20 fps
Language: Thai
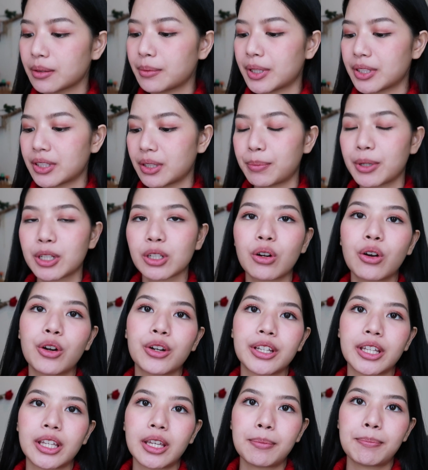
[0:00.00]
คือเป็นจะเป็นค
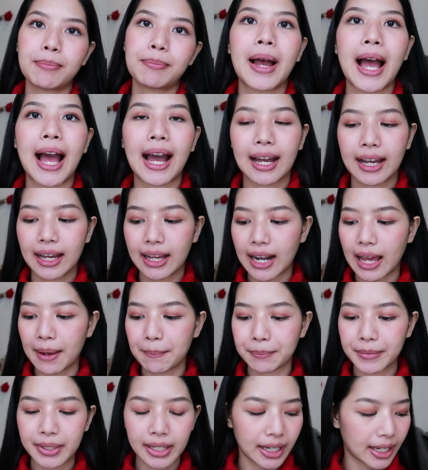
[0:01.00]
นที่ปากค
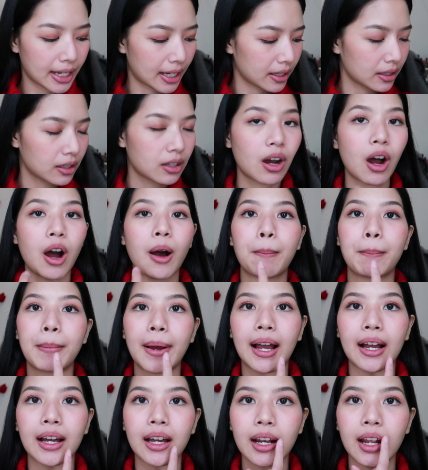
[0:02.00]
ล้ำนะคะขอบ
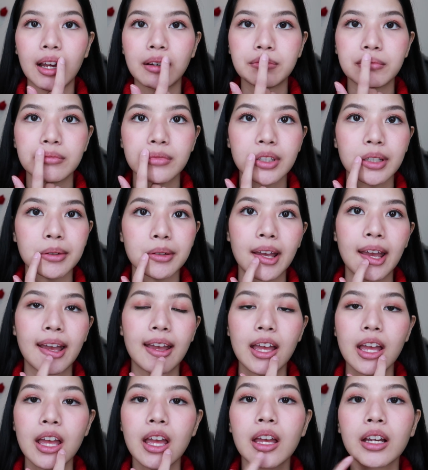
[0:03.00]
ปากคล้ำนะ
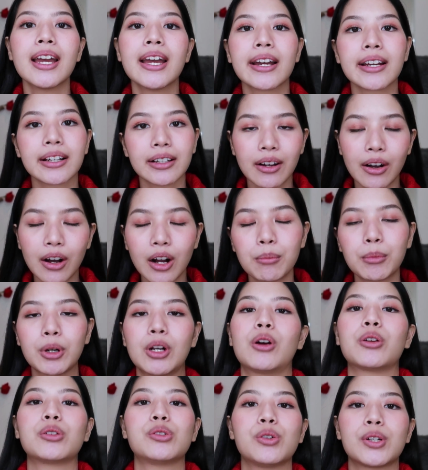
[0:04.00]
ก็มา
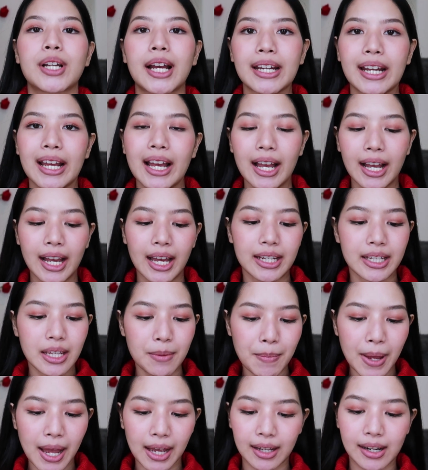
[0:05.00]
ลองดูกันนะคะใคร
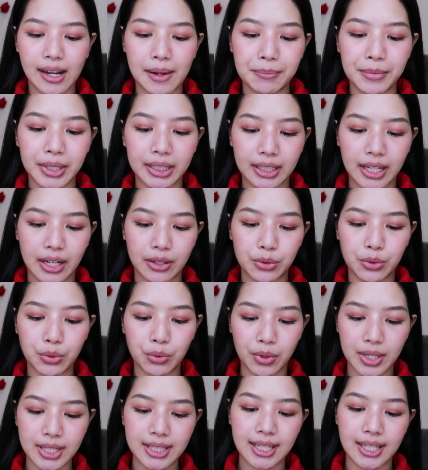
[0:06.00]
ที่ปากคล้ำเหมือนกันดู
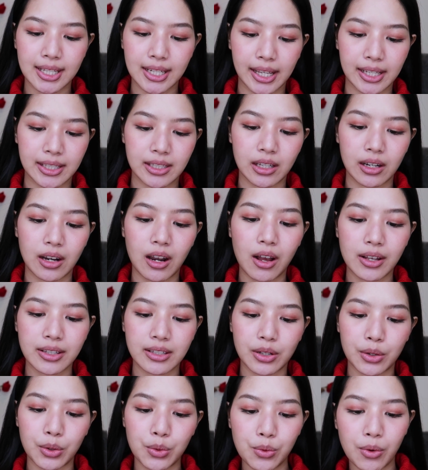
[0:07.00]
ว่าสีไหนจะรอด
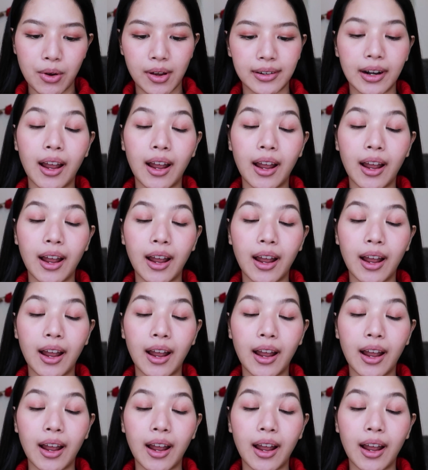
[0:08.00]
จะล่วง